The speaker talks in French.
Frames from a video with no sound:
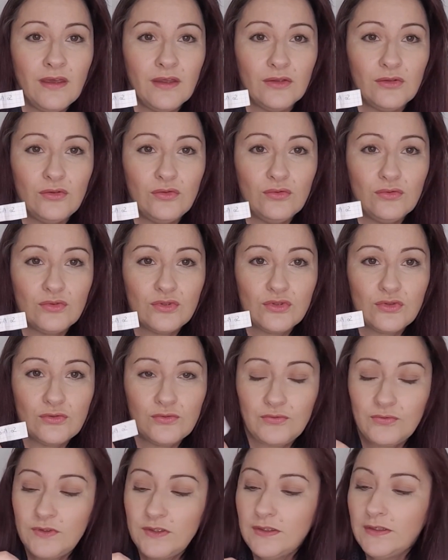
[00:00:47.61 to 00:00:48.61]
Donc
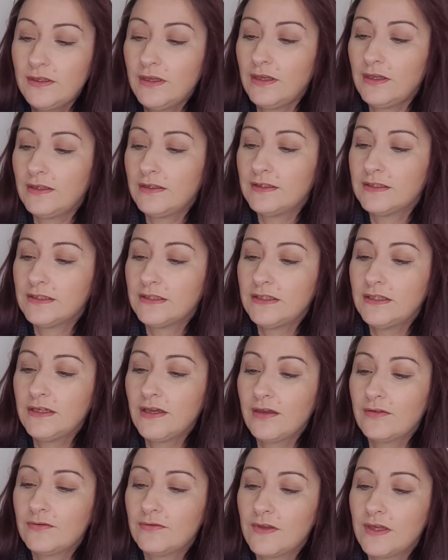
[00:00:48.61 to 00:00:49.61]
Sophie écrit
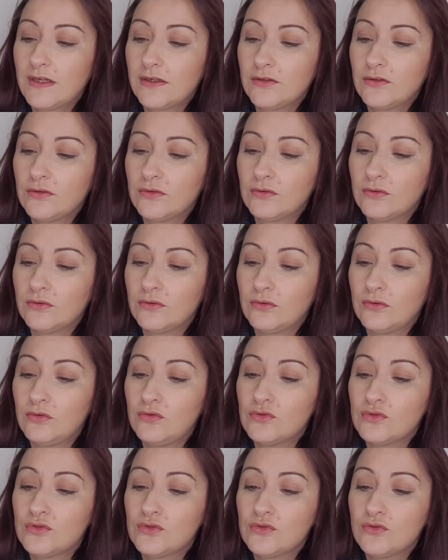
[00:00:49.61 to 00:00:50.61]
avec euh,
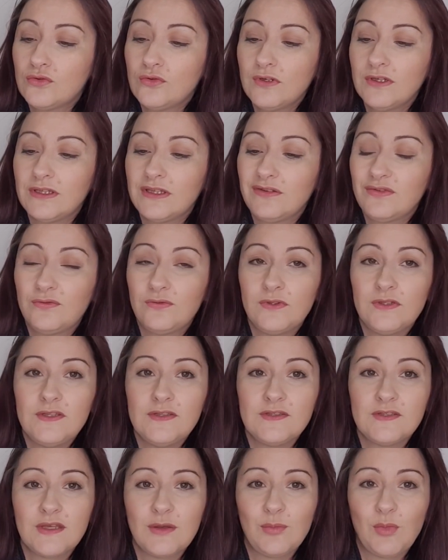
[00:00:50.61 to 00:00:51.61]
le seau et fille
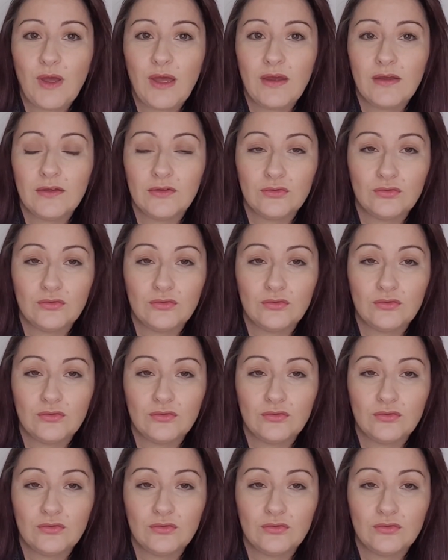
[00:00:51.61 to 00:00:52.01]
séparés.